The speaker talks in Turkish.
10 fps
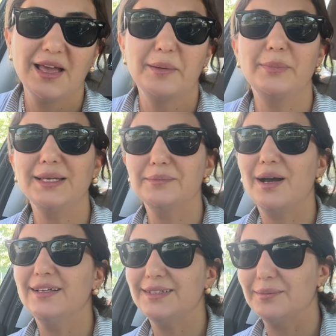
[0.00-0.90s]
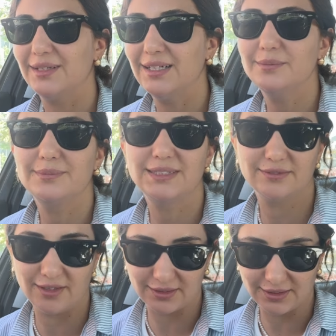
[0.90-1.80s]
Benim annemler biz
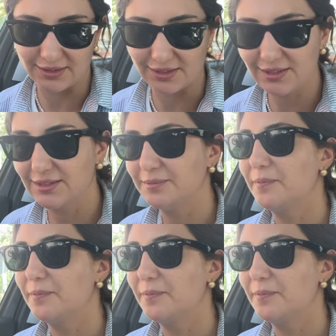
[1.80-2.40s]
Vanlıyız.